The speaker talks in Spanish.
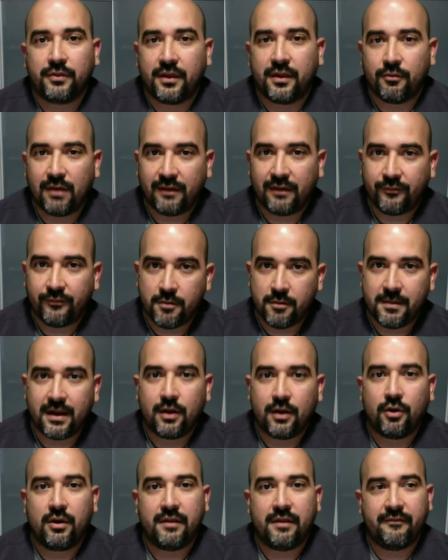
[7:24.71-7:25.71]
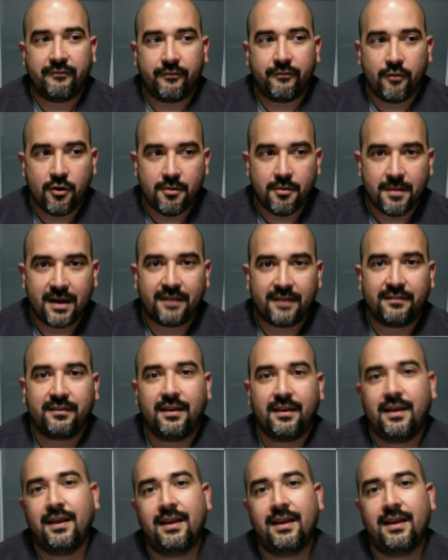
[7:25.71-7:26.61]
De igual forma, en los linfomas,